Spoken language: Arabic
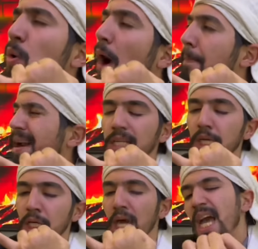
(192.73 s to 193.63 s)

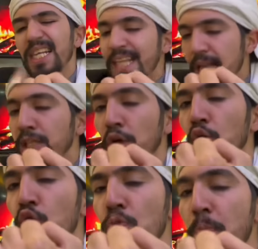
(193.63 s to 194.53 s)
وخبرني استاذ
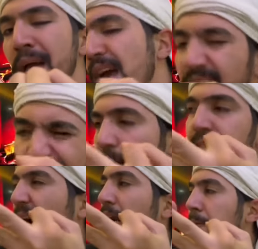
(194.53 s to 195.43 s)
العلوم استاذ
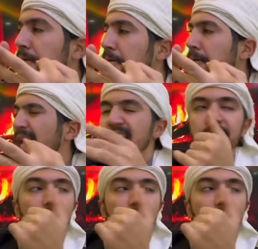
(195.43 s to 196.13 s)
العربي استاذ